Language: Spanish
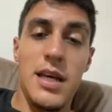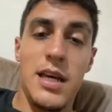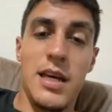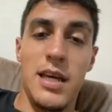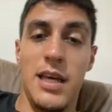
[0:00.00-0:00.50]

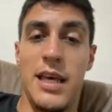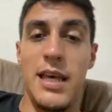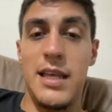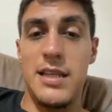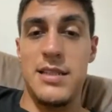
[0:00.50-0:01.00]

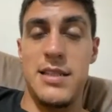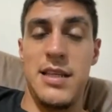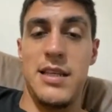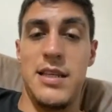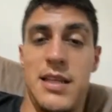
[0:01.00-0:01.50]

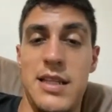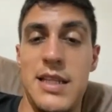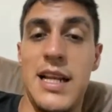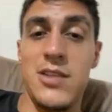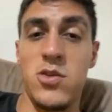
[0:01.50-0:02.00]
que
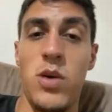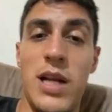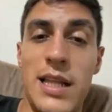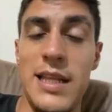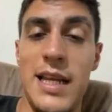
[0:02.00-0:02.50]
tiene la
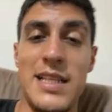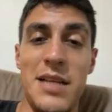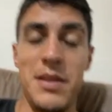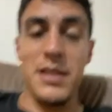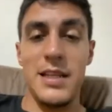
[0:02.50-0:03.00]
escuela
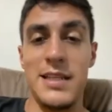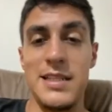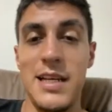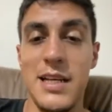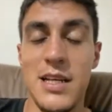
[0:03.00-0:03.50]
directamente
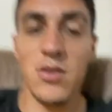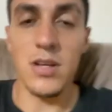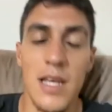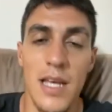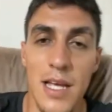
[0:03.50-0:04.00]
allá, creo
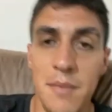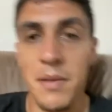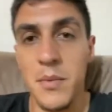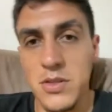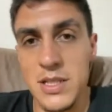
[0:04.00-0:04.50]
que
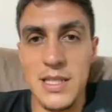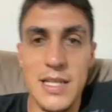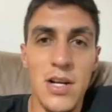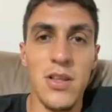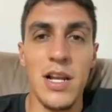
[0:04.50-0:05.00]
vamos a
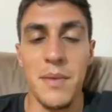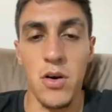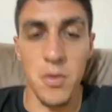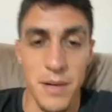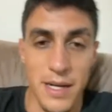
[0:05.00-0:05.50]
entenderlo de la
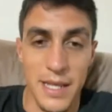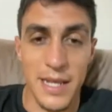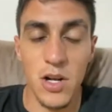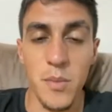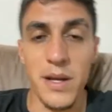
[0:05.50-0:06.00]
mejor manera y
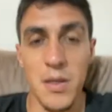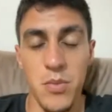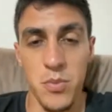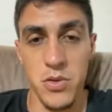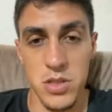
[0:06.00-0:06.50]
lo más rápido
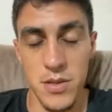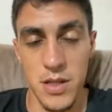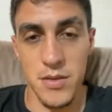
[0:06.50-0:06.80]
posible.